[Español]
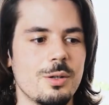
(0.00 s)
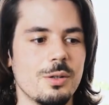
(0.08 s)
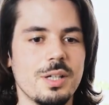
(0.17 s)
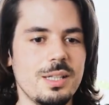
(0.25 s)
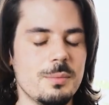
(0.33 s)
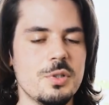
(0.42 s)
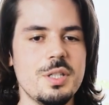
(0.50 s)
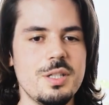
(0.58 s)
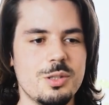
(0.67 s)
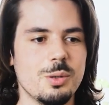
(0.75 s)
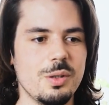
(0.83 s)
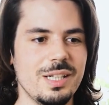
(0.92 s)
cogíamos
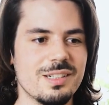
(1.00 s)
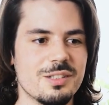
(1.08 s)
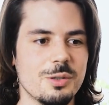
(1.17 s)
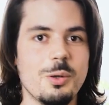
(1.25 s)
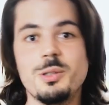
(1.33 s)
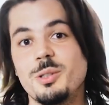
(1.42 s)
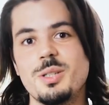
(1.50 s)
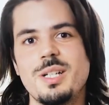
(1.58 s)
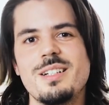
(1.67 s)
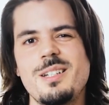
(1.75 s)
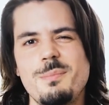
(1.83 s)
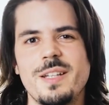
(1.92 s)
historias o nos
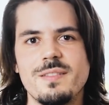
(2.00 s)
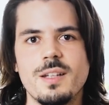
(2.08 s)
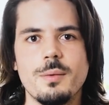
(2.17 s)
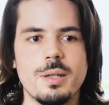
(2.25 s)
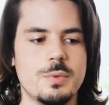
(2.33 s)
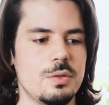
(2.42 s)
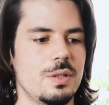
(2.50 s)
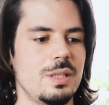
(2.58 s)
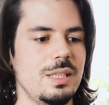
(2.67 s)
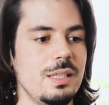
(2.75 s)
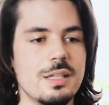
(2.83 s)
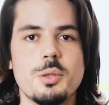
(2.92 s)
las inventábamos
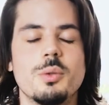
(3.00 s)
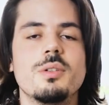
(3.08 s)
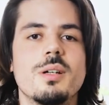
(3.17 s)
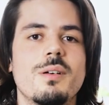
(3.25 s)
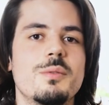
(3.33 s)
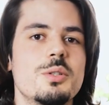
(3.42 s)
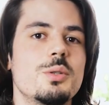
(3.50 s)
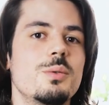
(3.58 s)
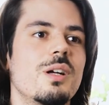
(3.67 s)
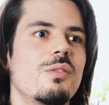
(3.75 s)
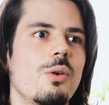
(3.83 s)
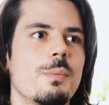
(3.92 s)
y las contábamos de
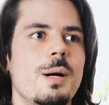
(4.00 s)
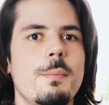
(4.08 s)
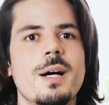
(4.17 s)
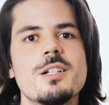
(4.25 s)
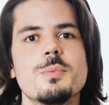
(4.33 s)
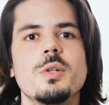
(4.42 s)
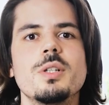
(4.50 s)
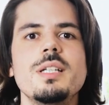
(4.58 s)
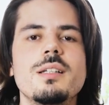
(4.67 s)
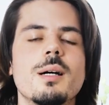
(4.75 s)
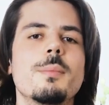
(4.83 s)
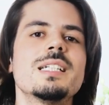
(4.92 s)
una forma más
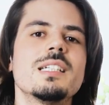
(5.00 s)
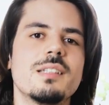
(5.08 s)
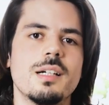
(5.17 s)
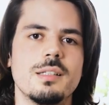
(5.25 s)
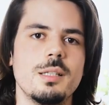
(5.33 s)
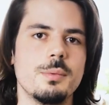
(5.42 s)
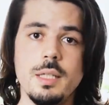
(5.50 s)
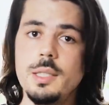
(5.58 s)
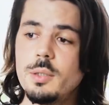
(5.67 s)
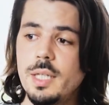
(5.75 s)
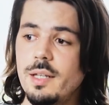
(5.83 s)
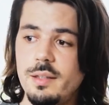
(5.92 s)
bonita, más atractiva. Y
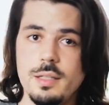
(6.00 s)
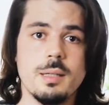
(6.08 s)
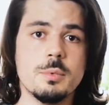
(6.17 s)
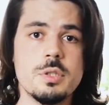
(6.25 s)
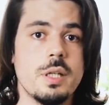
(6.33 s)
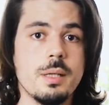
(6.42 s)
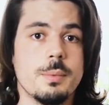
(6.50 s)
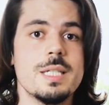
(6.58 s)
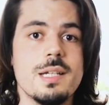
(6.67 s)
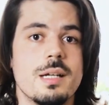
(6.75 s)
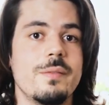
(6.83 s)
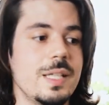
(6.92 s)
lo que hacíamos era
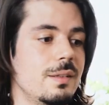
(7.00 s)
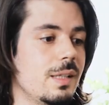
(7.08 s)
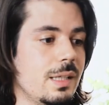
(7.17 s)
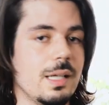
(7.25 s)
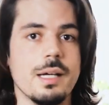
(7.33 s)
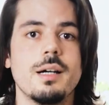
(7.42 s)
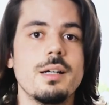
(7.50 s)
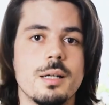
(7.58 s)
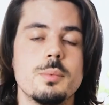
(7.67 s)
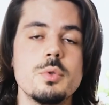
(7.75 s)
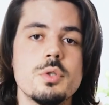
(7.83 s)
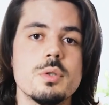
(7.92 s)
básicamente negar
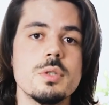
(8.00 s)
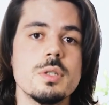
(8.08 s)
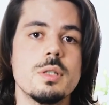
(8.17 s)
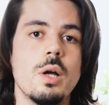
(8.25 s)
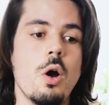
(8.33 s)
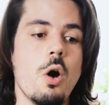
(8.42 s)
abusos